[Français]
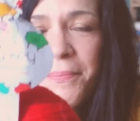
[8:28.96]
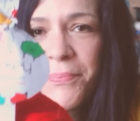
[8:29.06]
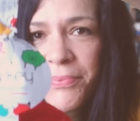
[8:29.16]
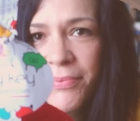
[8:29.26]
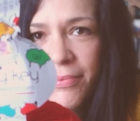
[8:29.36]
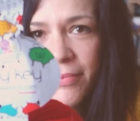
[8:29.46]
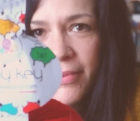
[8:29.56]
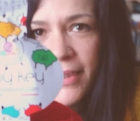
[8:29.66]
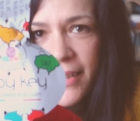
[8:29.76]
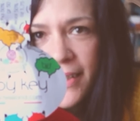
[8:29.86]
hum,
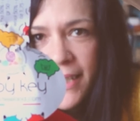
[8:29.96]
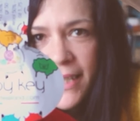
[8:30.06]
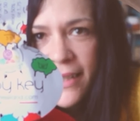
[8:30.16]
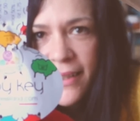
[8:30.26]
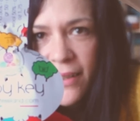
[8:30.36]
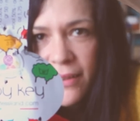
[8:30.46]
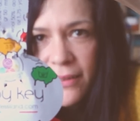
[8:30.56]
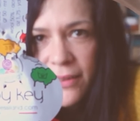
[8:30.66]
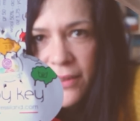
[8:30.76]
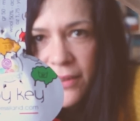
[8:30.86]
l'étiquette. Alors,
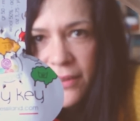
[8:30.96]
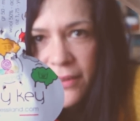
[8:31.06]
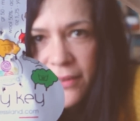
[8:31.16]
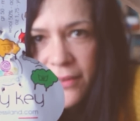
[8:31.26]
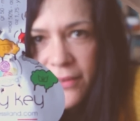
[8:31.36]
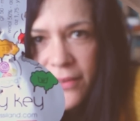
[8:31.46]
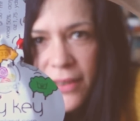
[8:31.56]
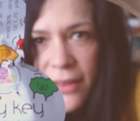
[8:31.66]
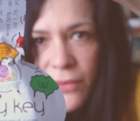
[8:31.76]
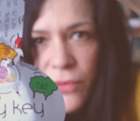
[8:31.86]

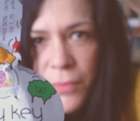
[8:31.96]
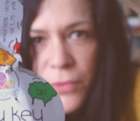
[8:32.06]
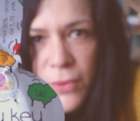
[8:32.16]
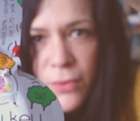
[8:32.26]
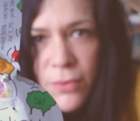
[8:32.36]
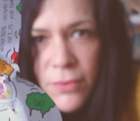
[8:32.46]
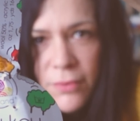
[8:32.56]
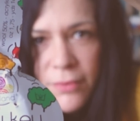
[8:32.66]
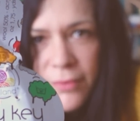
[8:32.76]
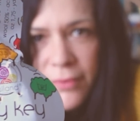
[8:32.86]
voilà, on voit mieux.
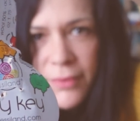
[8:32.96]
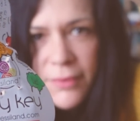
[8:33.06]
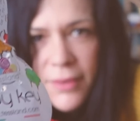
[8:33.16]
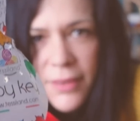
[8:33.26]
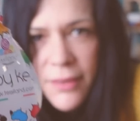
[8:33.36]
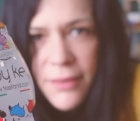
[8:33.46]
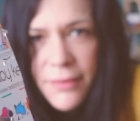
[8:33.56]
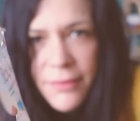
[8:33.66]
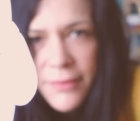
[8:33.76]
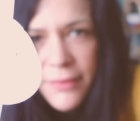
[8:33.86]
Voilà.
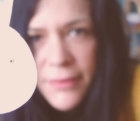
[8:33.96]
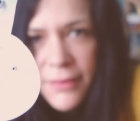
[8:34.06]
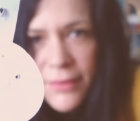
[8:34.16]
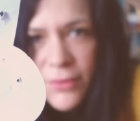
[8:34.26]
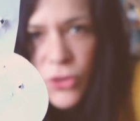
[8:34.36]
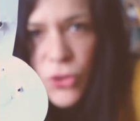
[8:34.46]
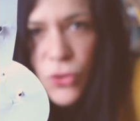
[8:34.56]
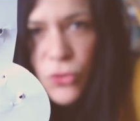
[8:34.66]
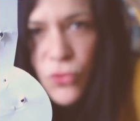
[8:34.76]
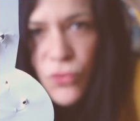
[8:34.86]
Donc, je
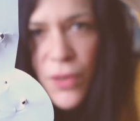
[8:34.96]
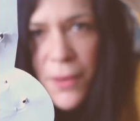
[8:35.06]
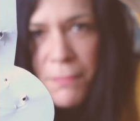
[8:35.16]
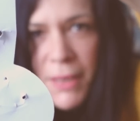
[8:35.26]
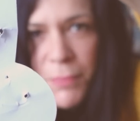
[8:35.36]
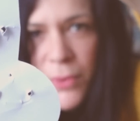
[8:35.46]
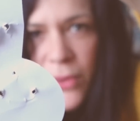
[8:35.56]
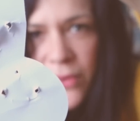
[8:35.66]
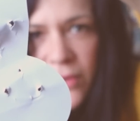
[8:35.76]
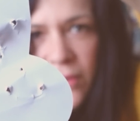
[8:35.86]
retrouve mes
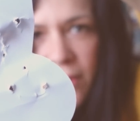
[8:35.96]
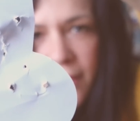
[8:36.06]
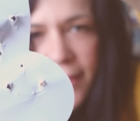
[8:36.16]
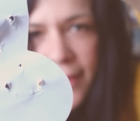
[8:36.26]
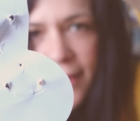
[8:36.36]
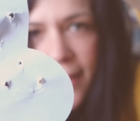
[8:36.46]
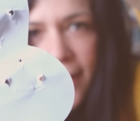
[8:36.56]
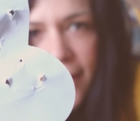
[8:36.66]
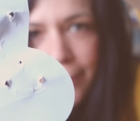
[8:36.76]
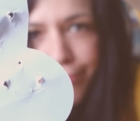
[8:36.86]
pelotes dans cet
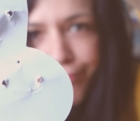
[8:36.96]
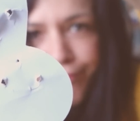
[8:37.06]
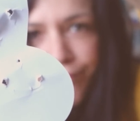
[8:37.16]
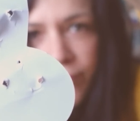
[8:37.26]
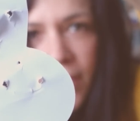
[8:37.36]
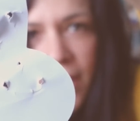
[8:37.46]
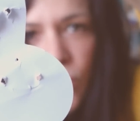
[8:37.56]
état-là. Très